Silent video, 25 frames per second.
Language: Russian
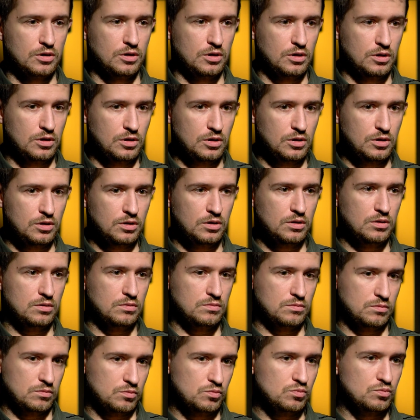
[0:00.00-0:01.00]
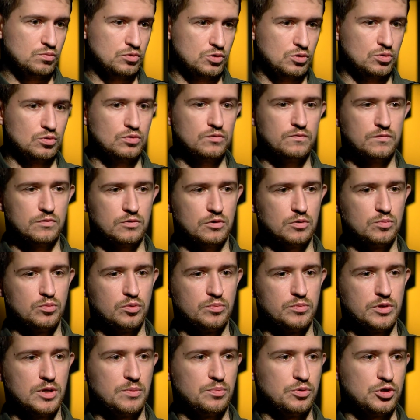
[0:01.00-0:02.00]
И ну, снова как бы
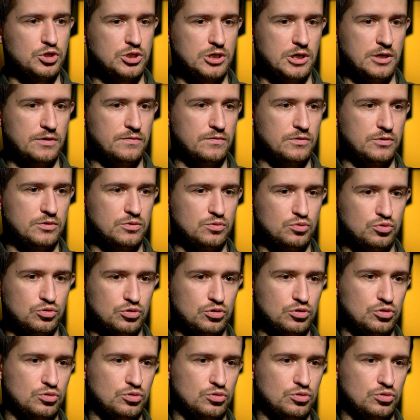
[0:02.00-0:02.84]
мне посчастливилось уже,